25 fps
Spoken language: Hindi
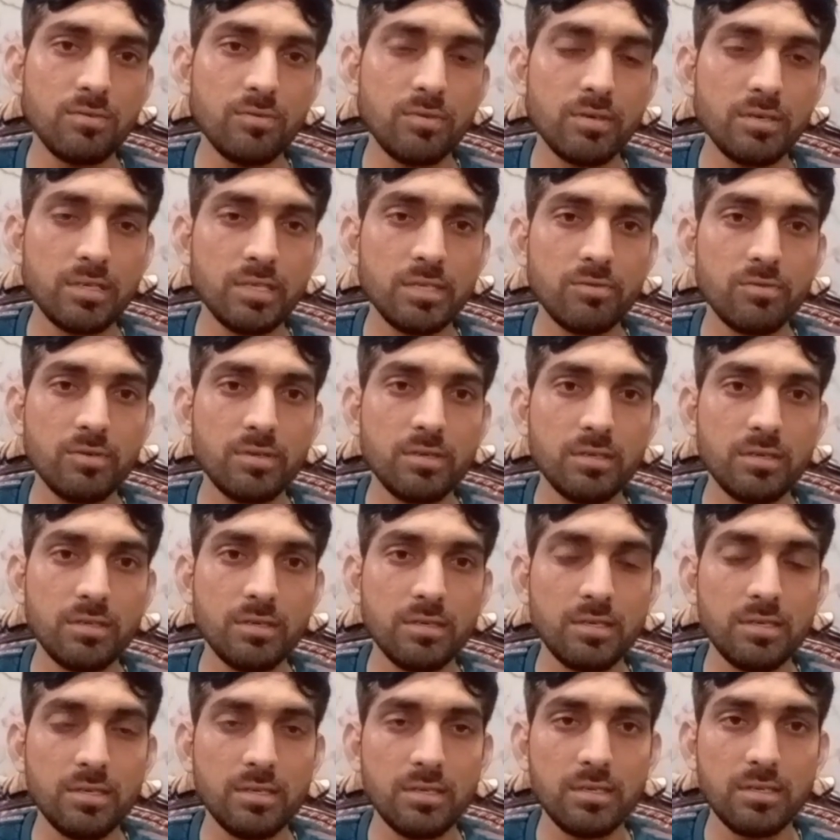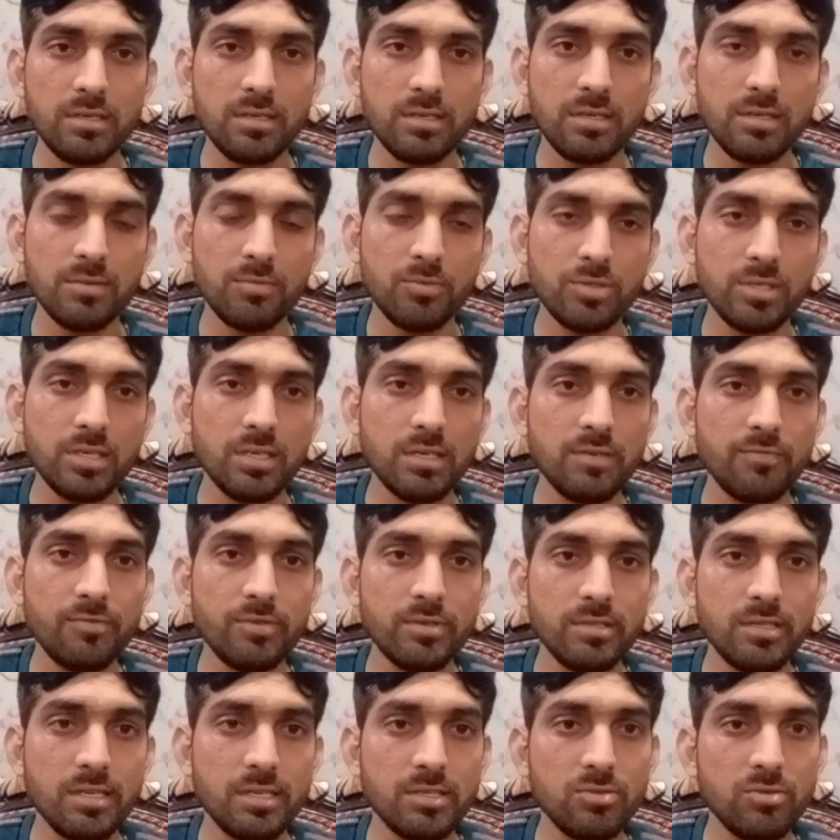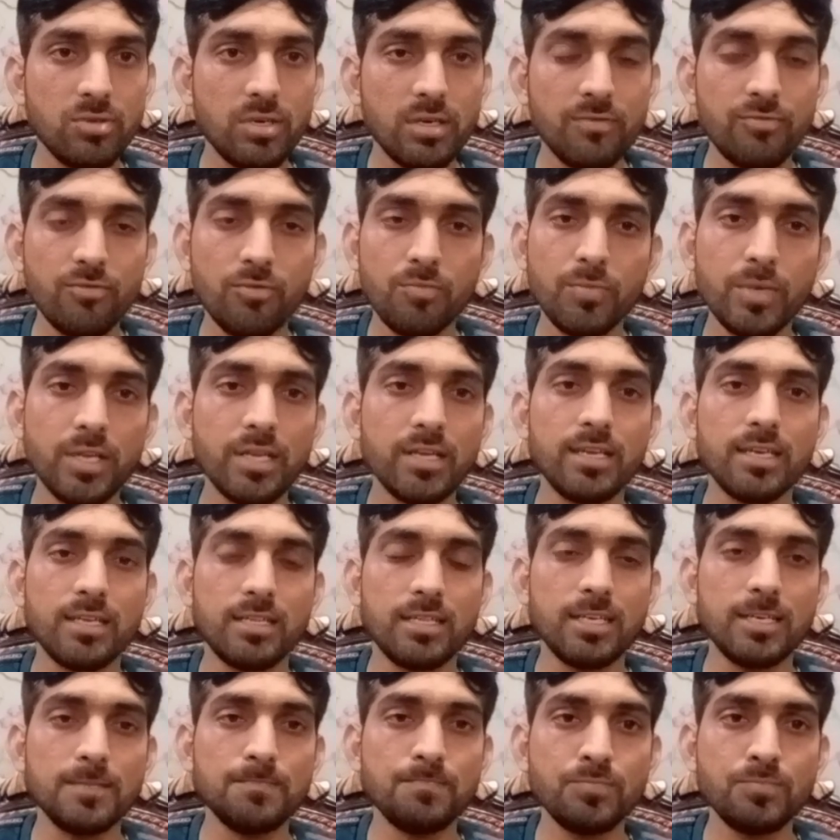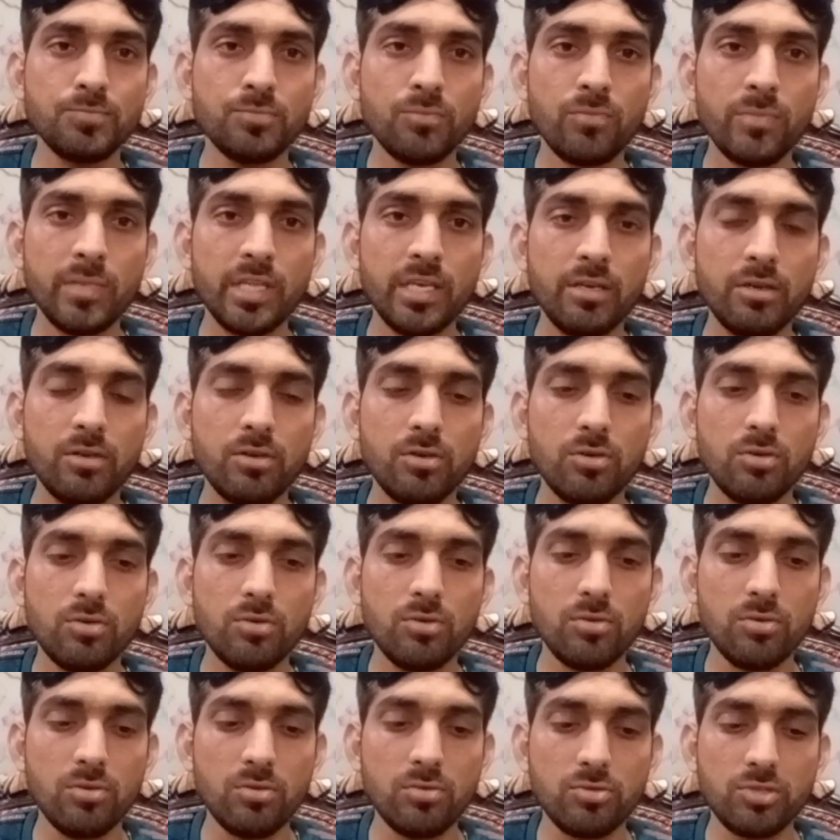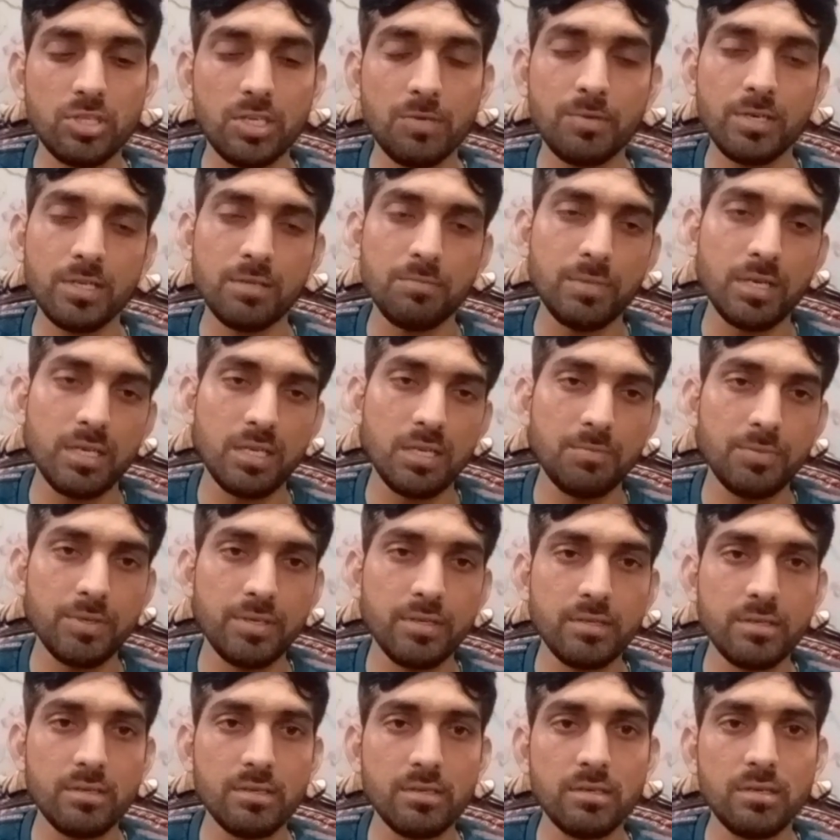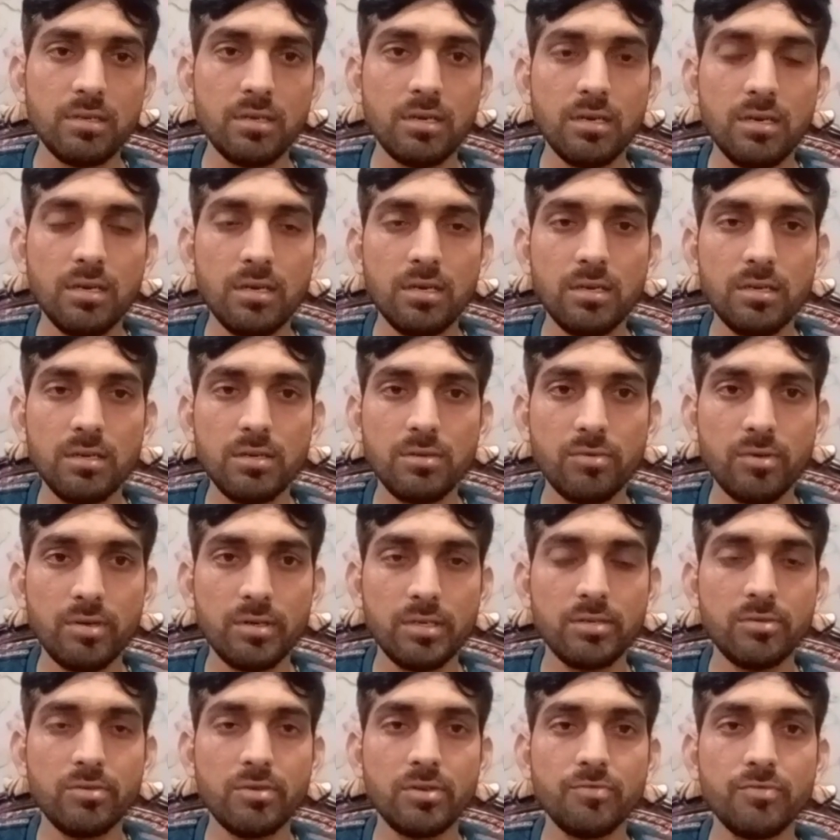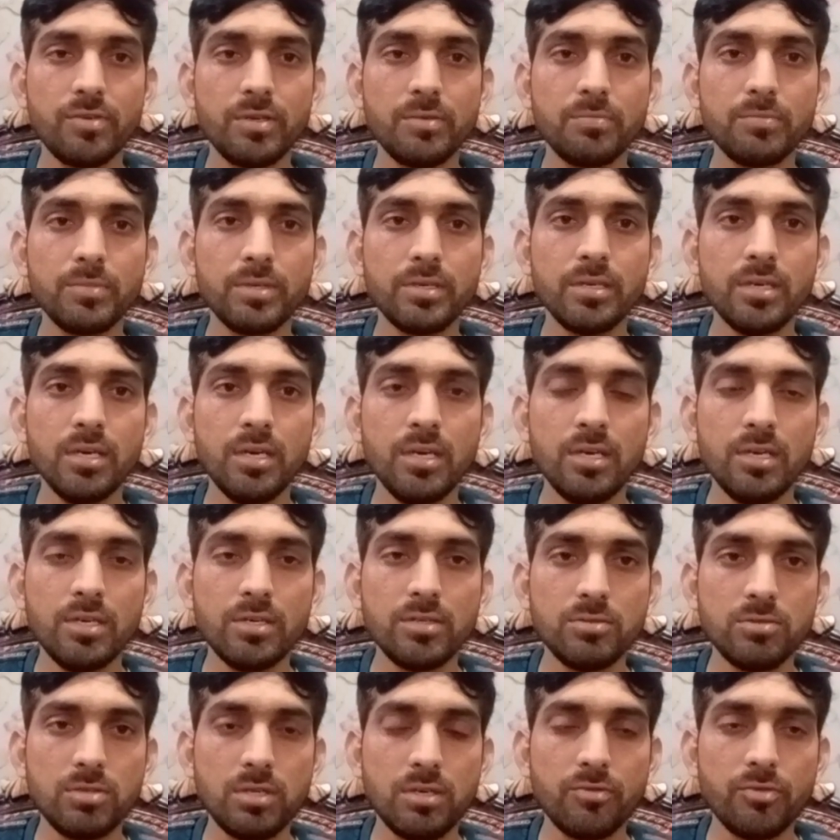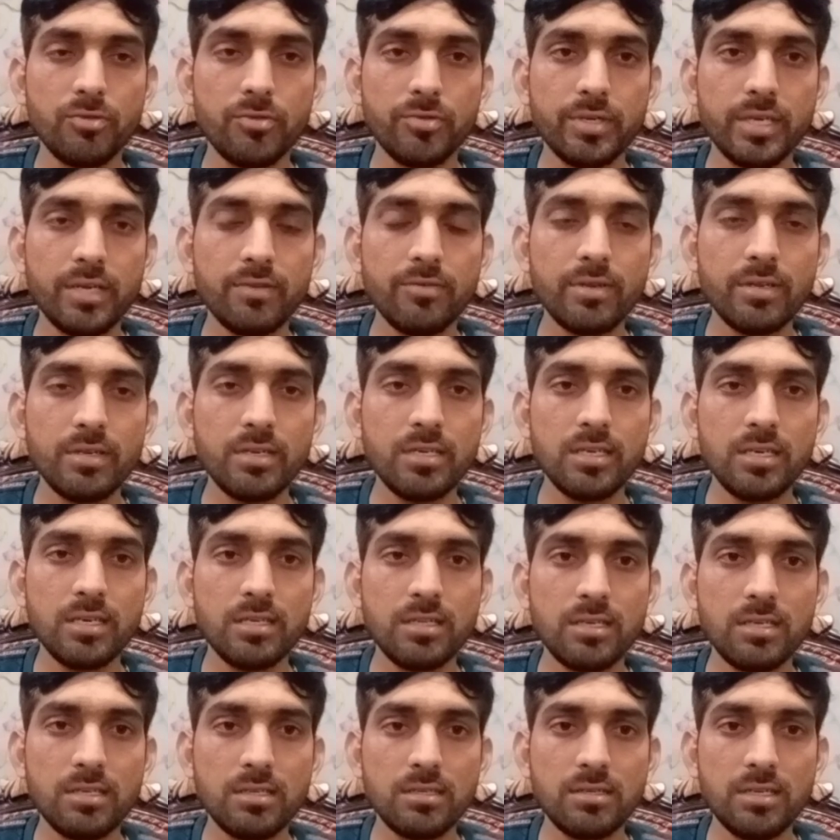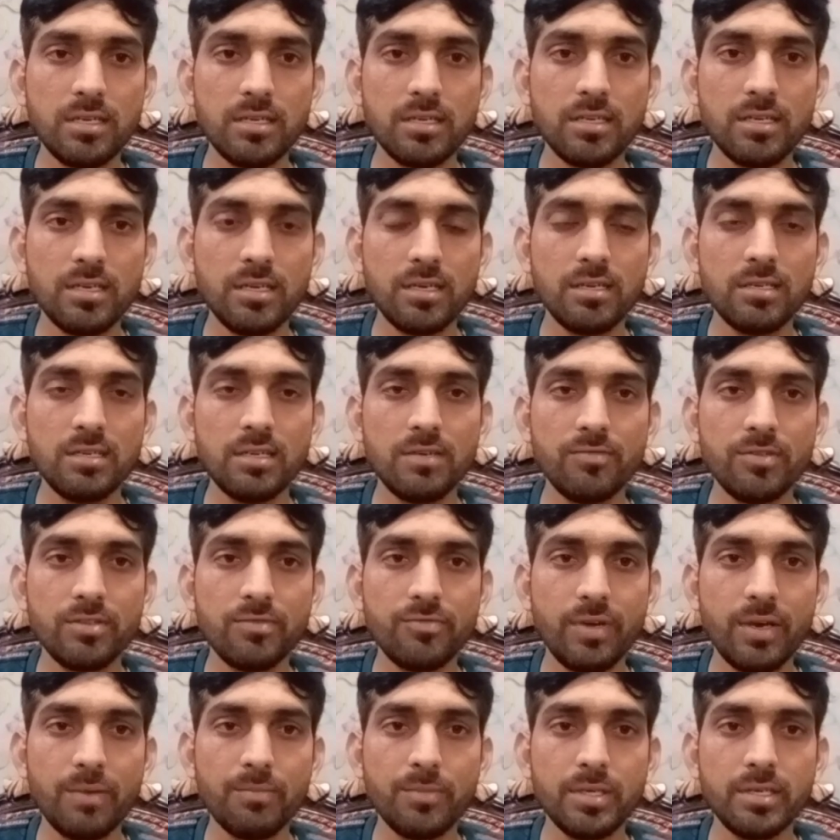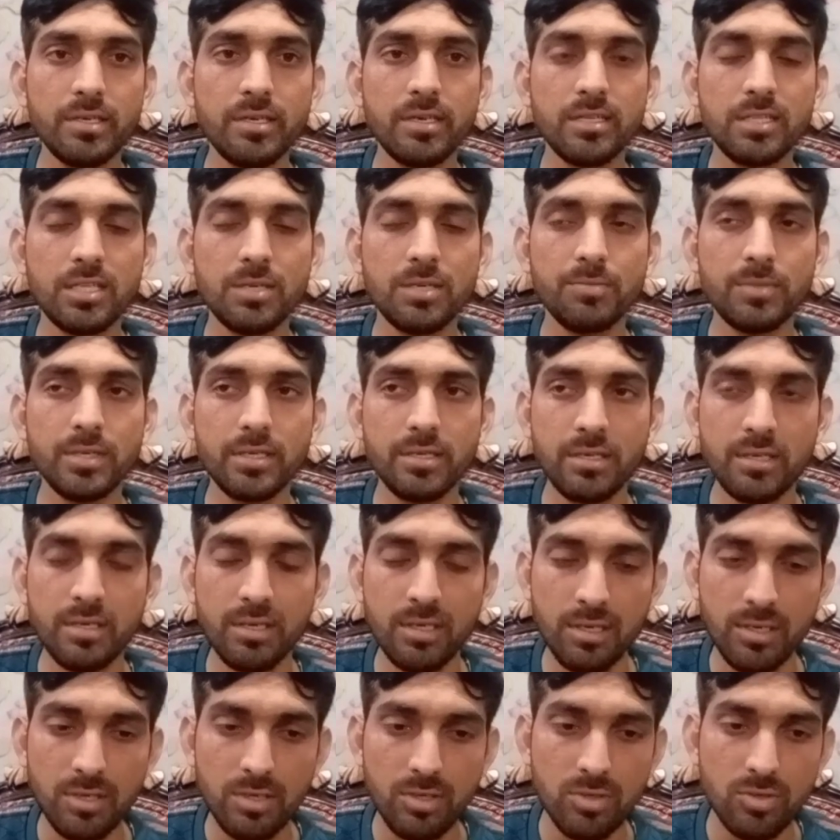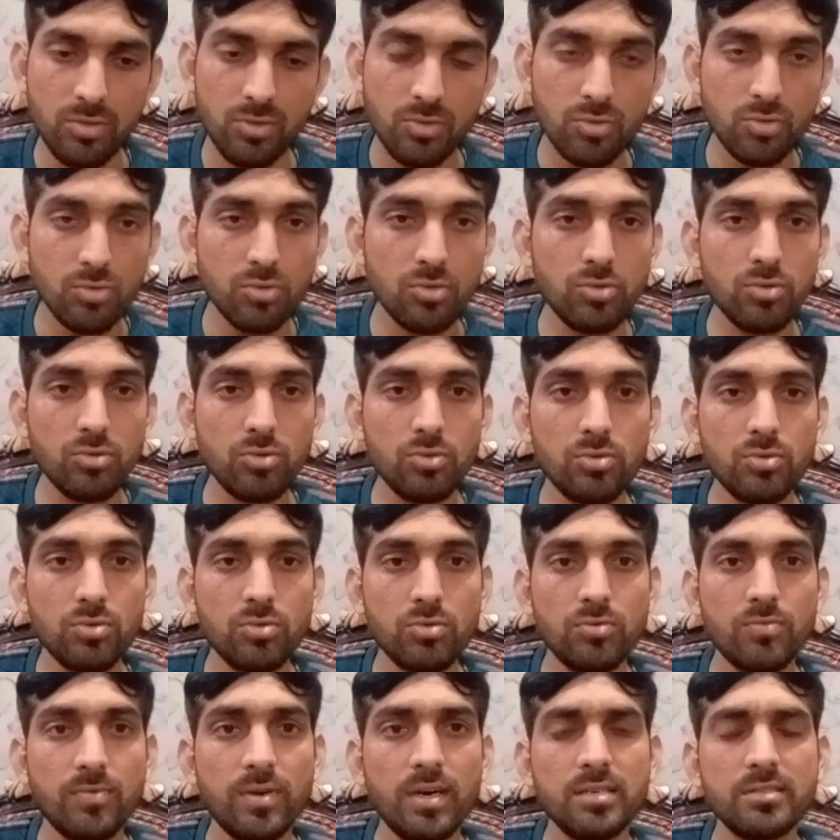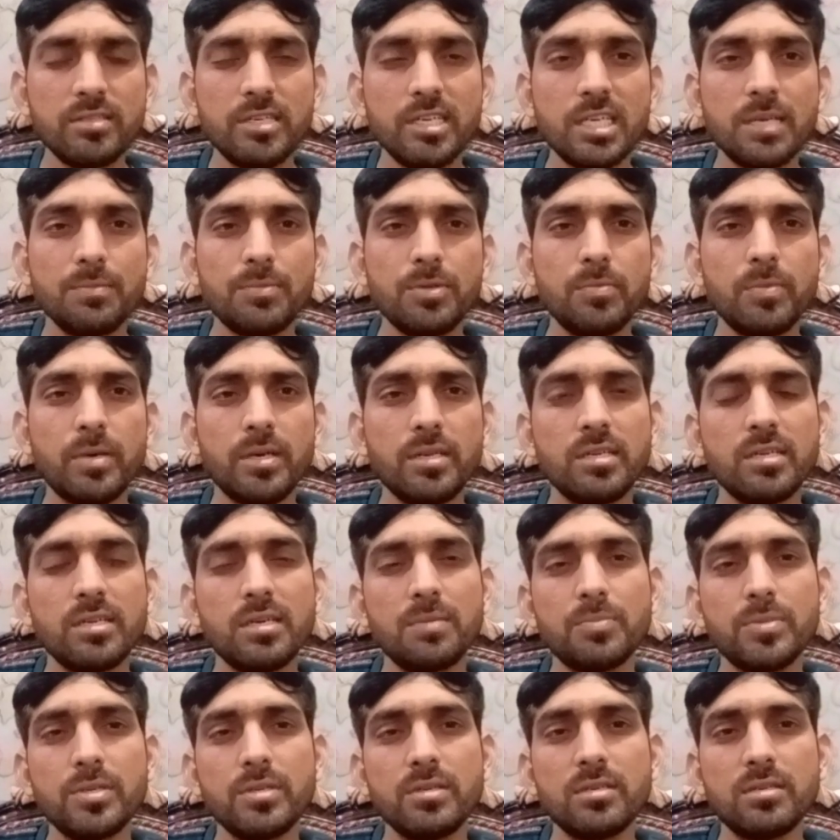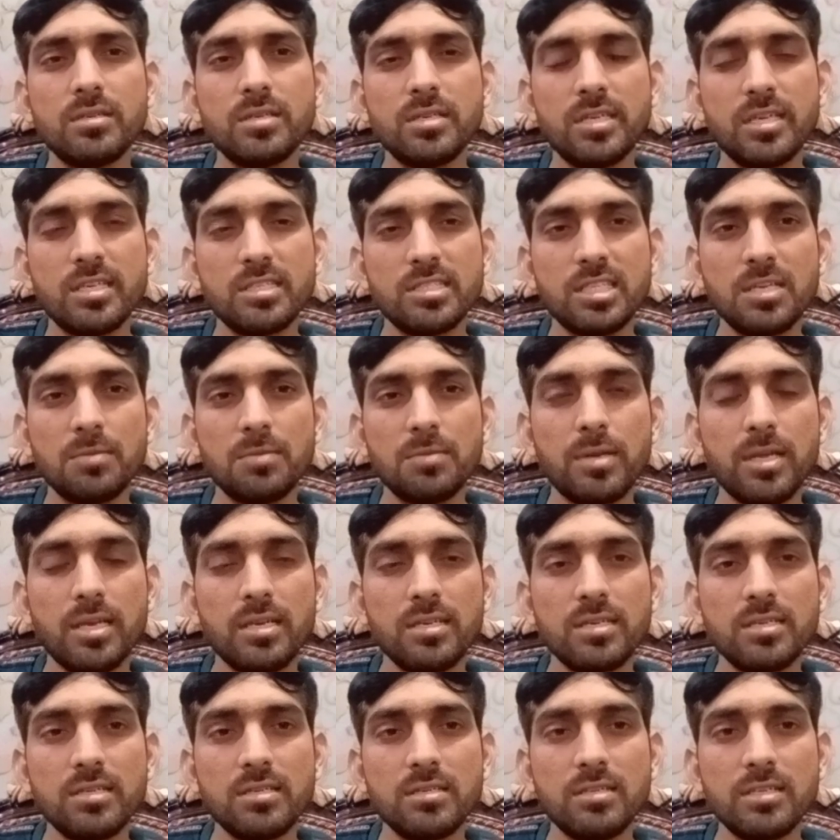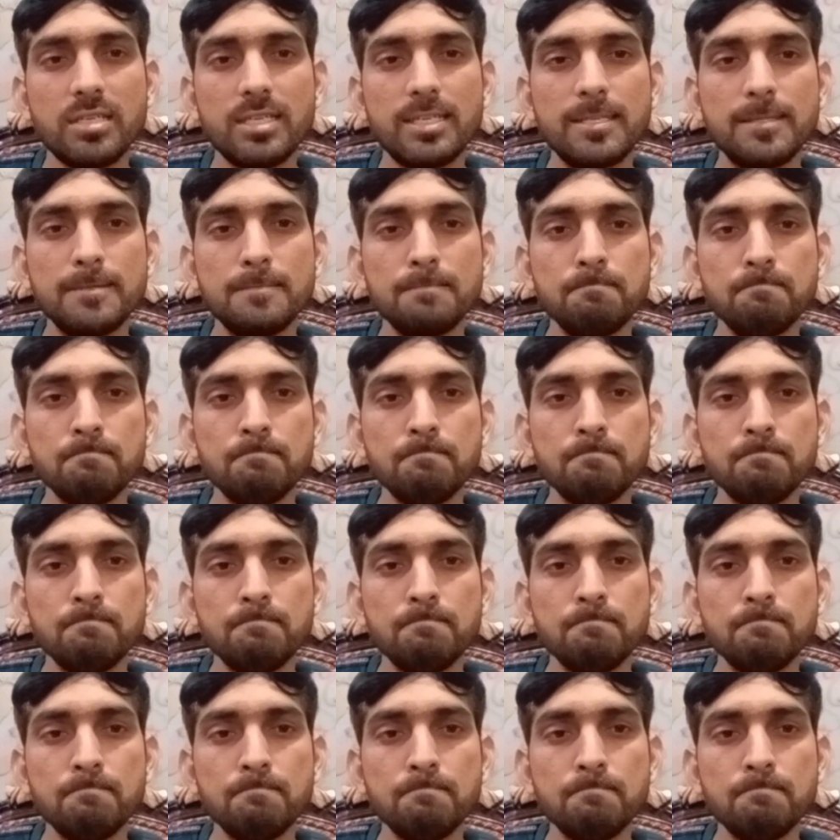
ट्वेंटी ट्वेंटी मुझे वीज़ा जो है वो मिल गया था और उसके बाद मैंने फिर 2021 में जो है वो ट्रैवल किया था टर्की के लिए विद फैमिली गया था मैं तो वहाँ जाके फिर मैंने अपनी अप्लाई की थी